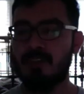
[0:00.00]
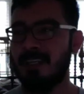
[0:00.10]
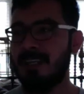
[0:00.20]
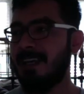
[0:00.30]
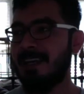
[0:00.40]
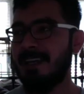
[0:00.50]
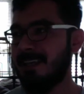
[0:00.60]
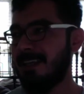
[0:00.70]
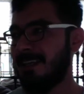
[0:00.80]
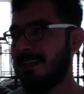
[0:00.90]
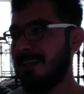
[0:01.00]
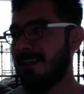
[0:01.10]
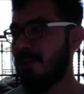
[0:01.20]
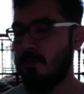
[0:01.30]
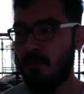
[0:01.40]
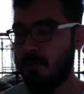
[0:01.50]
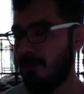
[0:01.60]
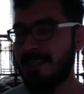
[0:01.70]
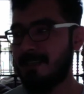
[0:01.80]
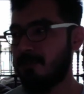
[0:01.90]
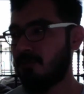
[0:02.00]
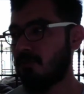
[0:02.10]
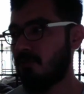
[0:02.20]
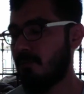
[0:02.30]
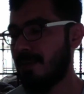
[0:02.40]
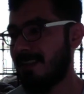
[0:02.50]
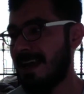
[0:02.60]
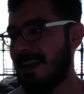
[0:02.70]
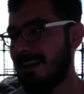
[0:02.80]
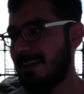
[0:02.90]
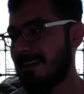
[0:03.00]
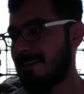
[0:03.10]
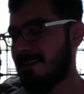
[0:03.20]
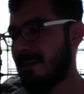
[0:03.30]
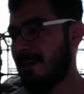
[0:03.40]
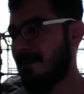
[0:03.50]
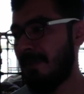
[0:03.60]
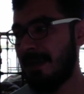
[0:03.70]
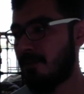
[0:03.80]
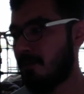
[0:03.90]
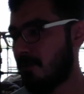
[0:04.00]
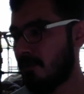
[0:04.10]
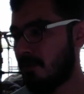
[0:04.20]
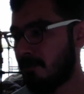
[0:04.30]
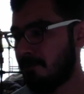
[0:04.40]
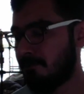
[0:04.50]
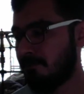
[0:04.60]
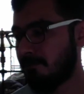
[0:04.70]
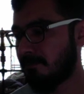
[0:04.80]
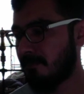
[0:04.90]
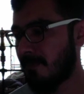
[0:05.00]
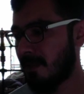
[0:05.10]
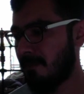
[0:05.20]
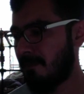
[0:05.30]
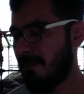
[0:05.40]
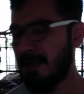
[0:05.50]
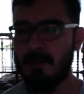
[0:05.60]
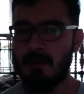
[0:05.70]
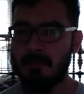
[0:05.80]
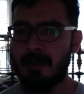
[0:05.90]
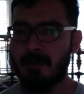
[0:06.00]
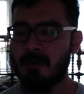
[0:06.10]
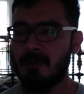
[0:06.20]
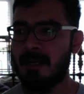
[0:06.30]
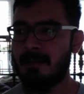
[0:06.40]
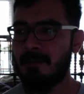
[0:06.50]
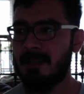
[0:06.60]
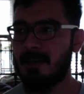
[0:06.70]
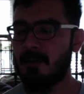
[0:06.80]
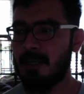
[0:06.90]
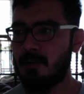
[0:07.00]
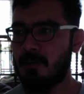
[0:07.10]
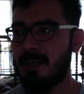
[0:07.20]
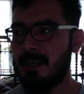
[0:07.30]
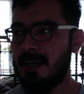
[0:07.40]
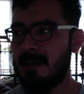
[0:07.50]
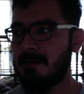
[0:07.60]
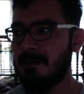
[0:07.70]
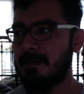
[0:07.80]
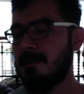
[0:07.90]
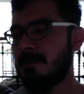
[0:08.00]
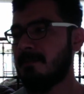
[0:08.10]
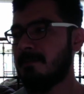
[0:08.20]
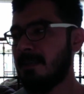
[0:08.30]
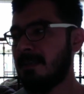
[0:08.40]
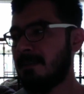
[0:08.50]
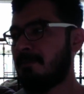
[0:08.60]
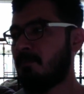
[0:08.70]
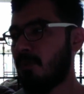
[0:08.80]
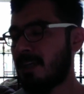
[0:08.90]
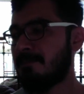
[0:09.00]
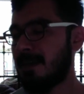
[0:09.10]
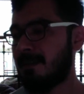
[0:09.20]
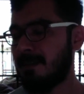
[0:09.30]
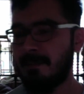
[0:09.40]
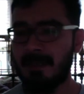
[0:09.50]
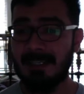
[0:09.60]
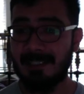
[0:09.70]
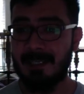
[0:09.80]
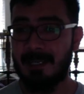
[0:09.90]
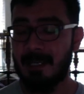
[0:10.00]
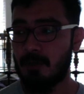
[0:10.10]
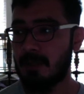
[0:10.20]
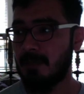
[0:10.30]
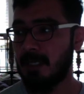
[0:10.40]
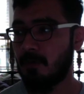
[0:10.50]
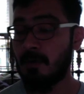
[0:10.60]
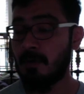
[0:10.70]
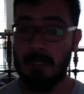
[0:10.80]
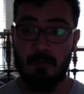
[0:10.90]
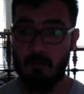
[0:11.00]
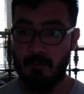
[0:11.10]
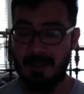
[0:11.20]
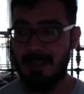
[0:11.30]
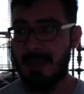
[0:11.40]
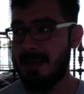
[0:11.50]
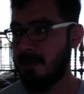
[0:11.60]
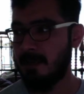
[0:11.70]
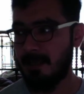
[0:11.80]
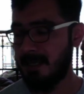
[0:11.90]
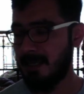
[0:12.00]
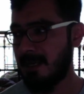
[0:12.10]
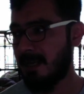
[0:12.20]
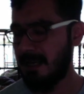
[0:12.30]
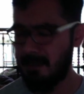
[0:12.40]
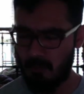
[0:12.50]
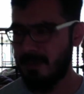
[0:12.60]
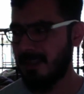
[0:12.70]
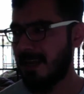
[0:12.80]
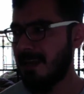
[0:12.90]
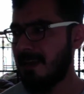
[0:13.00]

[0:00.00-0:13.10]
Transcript: y, como los ves en otros documentales, pero, pero no, pero creo que realmente lo que yo quería porque es parte también del cine que yo admiro en documental y en general. El documental